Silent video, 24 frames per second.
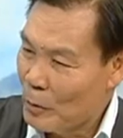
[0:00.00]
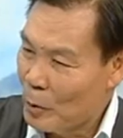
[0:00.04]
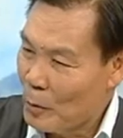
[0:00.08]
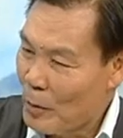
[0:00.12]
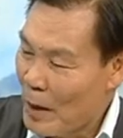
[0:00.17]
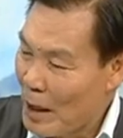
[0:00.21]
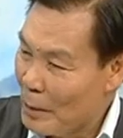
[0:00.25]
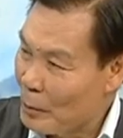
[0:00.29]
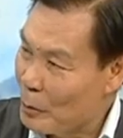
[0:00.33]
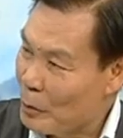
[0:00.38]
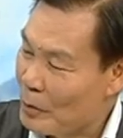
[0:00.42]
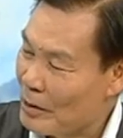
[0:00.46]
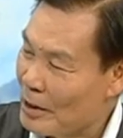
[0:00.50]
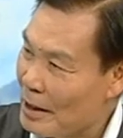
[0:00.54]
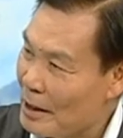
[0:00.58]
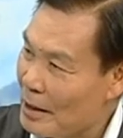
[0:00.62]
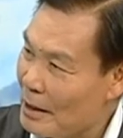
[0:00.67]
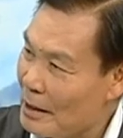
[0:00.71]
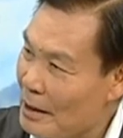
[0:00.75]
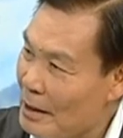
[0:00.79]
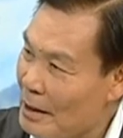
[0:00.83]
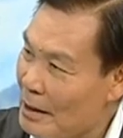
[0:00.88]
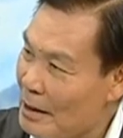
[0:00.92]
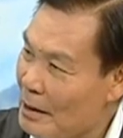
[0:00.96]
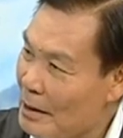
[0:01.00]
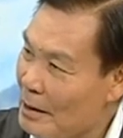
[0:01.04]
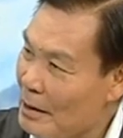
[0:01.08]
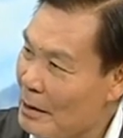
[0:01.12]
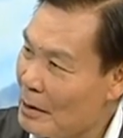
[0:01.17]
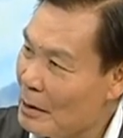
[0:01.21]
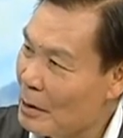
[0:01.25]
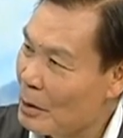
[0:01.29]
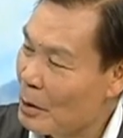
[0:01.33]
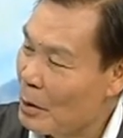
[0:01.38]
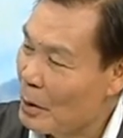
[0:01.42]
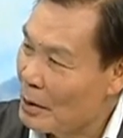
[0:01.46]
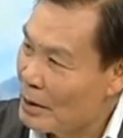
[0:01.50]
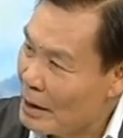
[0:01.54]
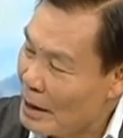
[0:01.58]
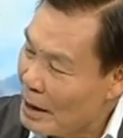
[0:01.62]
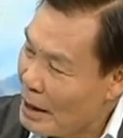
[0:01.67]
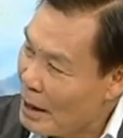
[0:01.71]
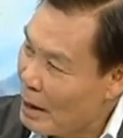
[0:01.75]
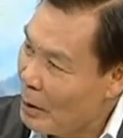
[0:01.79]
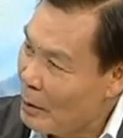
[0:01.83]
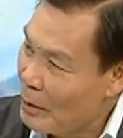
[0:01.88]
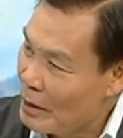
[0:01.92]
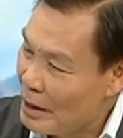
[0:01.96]
หมู่บ้านมูเซอร์เนี่ย ก่อนจะ
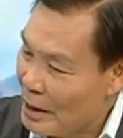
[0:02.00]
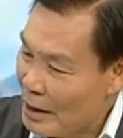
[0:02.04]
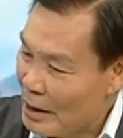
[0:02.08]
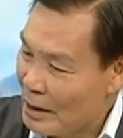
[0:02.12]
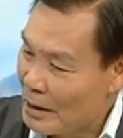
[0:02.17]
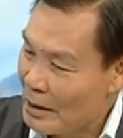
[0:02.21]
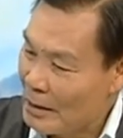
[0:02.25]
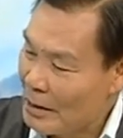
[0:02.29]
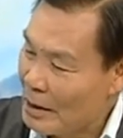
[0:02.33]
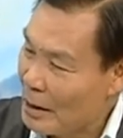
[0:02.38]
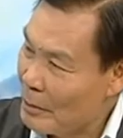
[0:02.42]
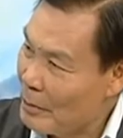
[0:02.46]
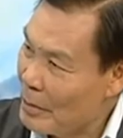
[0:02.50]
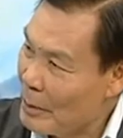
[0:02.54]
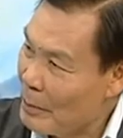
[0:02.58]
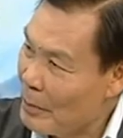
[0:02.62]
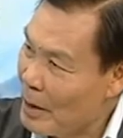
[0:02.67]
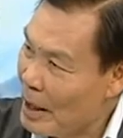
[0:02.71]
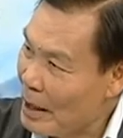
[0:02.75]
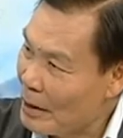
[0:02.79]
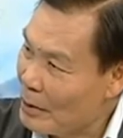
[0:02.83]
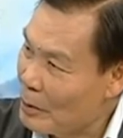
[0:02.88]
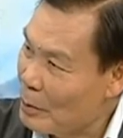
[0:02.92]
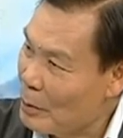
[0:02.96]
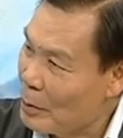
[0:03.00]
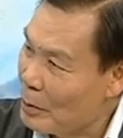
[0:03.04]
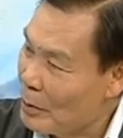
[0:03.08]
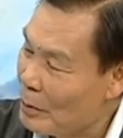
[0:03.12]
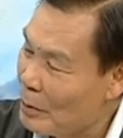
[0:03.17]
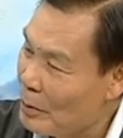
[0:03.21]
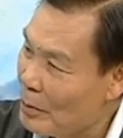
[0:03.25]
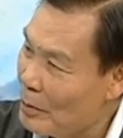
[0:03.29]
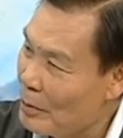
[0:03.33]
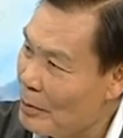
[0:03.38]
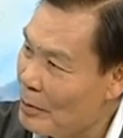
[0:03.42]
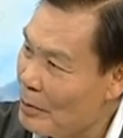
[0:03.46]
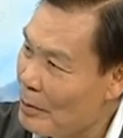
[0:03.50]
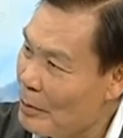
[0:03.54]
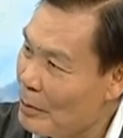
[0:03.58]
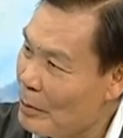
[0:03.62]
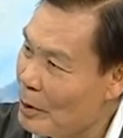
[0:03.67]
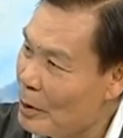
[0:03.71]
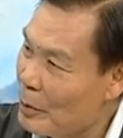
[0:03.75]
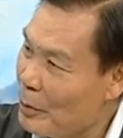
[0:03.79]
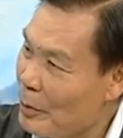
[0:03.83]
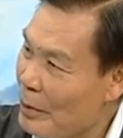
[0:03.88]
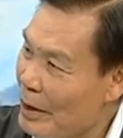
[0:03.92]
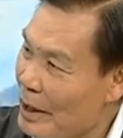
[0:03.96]
เข้าเนี่ยท่านไปพักอยู่
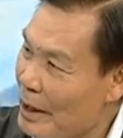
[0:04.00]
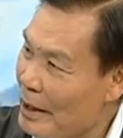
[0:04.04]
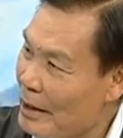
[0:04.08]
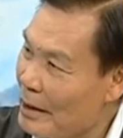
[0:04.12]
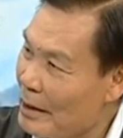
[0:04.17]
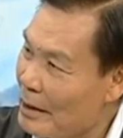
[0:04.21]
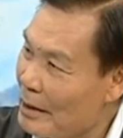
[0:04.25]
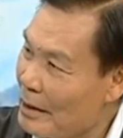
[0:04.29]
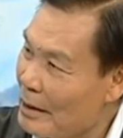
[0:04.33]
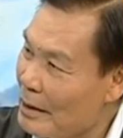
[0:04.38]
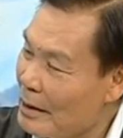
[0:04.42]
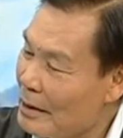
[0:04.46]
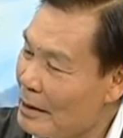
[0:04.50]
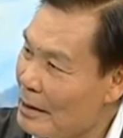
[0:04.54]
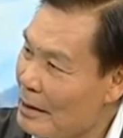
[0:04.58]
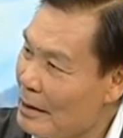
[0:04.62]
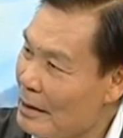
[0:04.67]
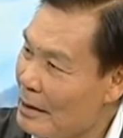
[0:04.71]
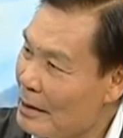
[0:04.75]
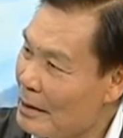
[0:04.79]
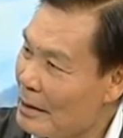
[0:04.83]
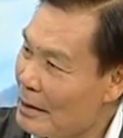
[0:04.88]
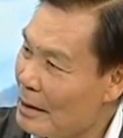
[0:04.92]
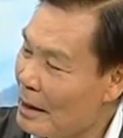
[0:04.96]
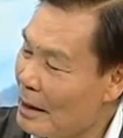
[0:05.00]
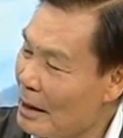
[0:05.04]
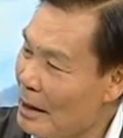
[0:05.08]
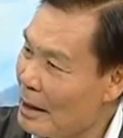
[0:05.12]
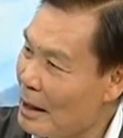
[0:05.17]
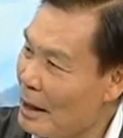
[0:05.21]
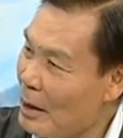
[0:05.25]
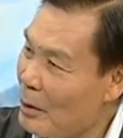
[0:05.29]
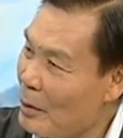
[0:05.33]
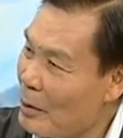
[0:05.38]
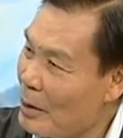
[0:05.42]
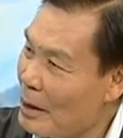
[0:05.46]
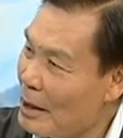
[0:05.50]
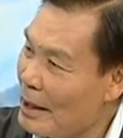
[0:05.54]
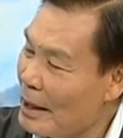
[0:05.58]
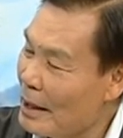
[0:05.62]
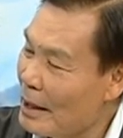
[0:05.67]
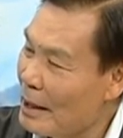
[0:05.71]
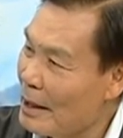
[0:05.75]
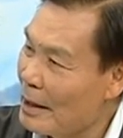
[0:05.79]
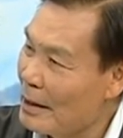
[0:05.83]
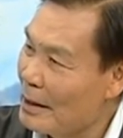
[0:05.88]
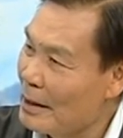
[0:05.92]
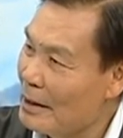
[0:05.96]
บริเวณทางเข้าเขาเรี
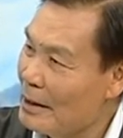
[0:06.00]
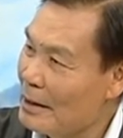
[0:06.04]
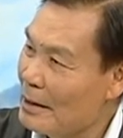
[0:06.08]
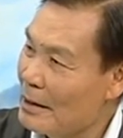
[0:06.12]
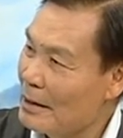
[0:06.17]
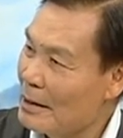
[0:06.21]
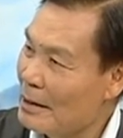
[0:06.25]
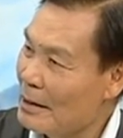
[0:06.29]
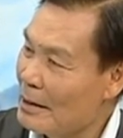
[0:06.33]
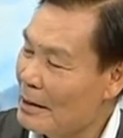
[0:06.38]
ยกอะไรนะ